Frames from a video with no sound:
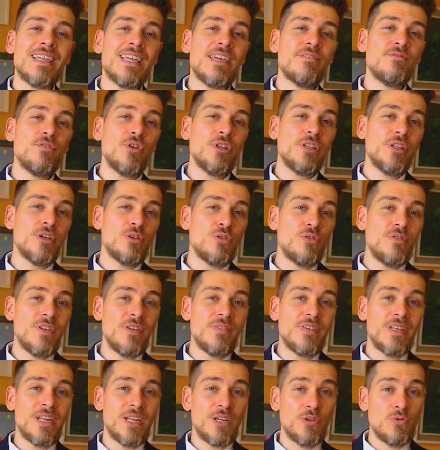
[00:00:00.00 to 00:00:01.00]
che vogliano
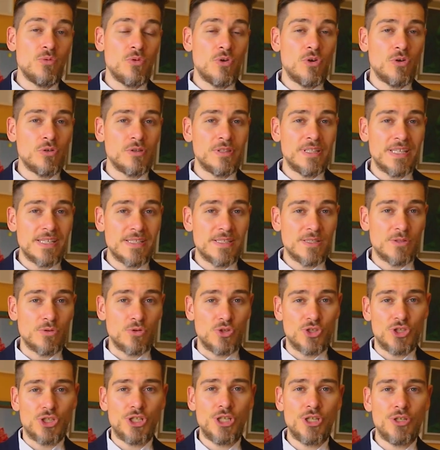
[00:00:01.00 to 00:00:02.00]
vivere in un
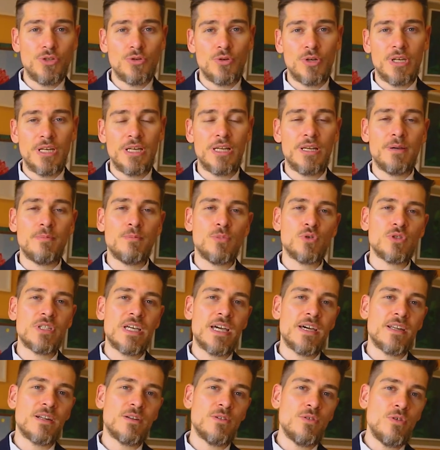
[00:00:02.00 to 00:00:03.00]
contesto signorile e
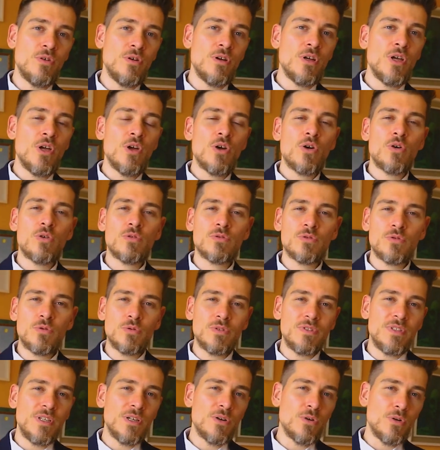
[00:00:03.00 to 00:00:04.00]
moderno con
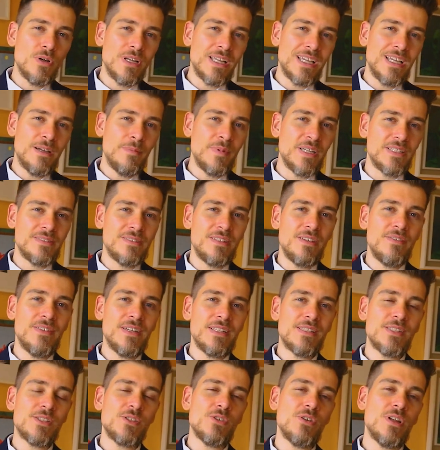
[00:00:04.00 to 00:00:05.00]
tutti i collegamenti
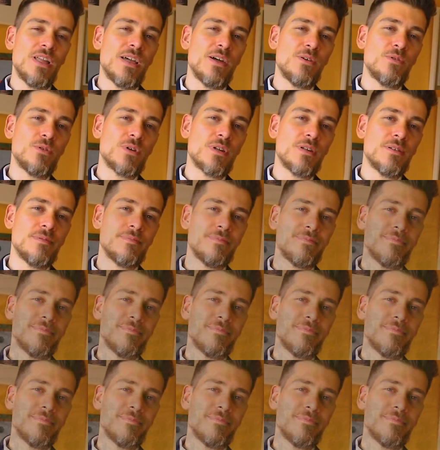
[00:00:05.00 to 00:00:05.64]
verso l'Eur.